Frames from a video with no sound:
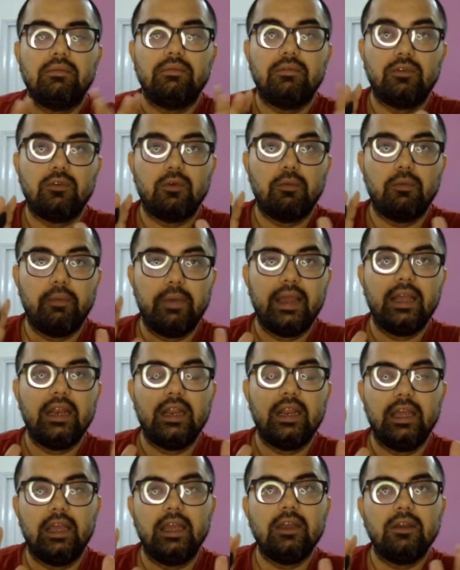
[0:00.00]
जो महल
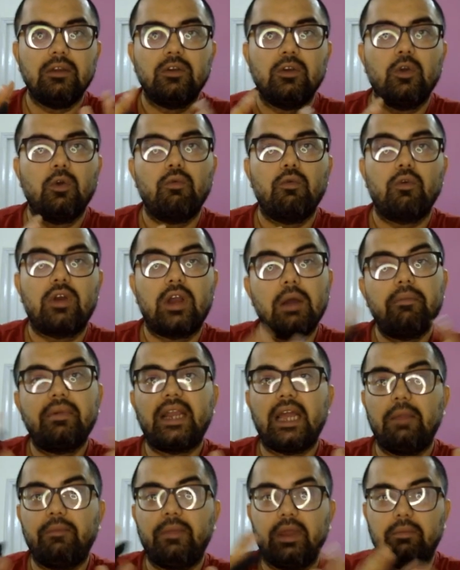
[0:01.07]
है वो कम
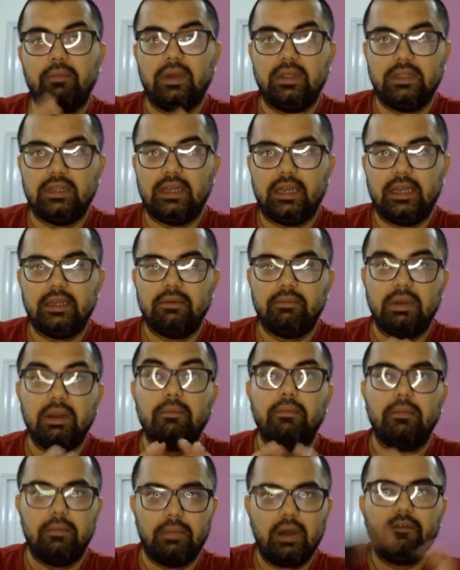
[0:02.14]
टाइम में बन जाए मैंने
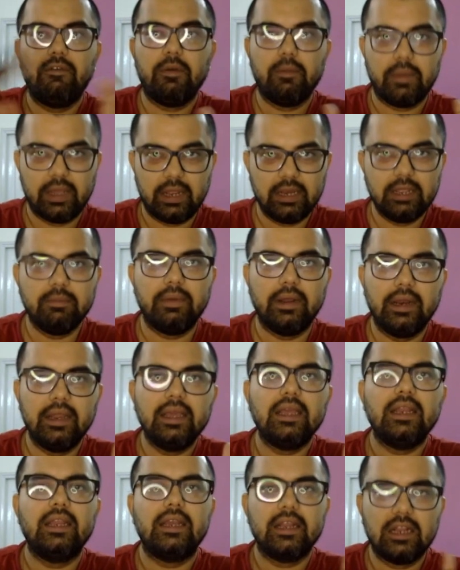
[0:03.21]
भव्य महल ही
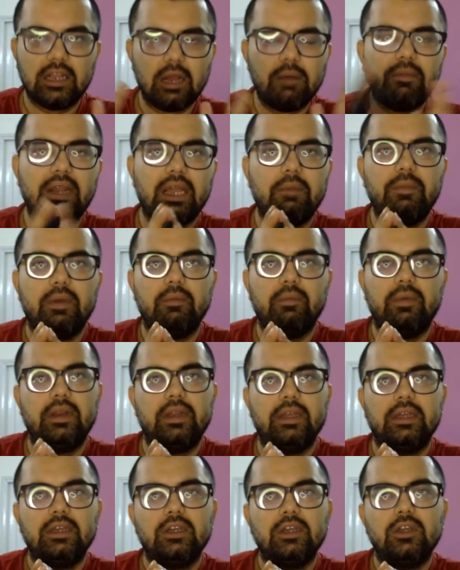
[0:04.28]
बने लेकिन कम टाइम में बने
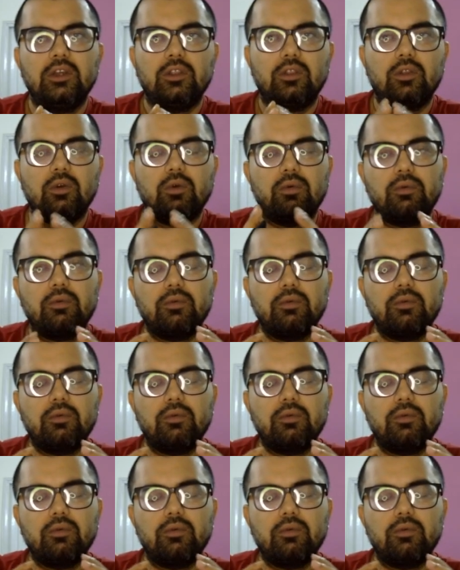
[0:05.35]
तो